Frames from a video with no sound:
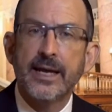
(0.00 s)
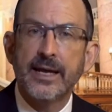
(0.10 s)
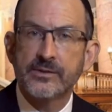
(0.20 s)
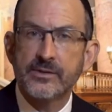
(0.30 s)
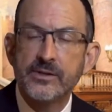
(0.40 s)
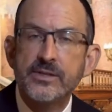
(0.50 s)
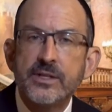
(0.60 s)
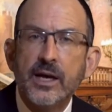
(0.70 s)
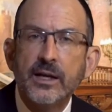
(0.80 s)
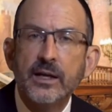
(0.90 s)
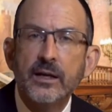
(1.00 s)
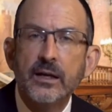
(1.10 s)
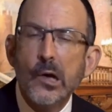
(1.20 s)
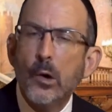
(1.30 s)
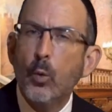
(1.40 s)
в нашем изучении.
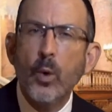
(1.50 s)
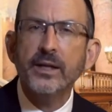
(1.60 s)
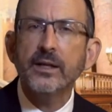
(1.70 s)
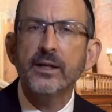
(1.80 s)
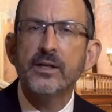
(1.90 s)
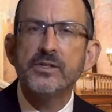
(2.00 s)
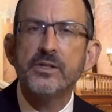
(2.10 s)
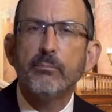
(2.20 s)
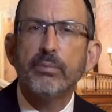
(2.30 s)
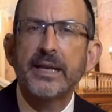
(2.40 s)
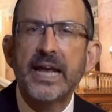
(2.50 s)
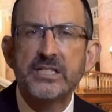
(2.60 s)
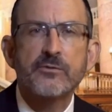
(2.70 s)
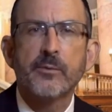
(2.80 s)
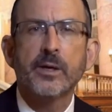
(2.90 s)
Что такое
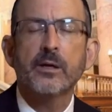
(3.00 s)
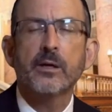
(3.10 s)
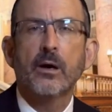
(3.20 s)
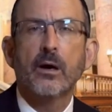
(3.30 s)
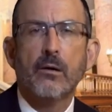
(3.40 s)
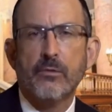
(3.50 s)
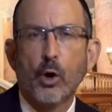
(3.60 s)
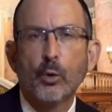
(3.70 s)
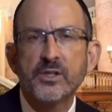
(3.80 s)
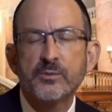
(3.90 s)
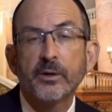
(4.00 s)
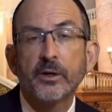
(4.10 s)
хула на Духа Святого?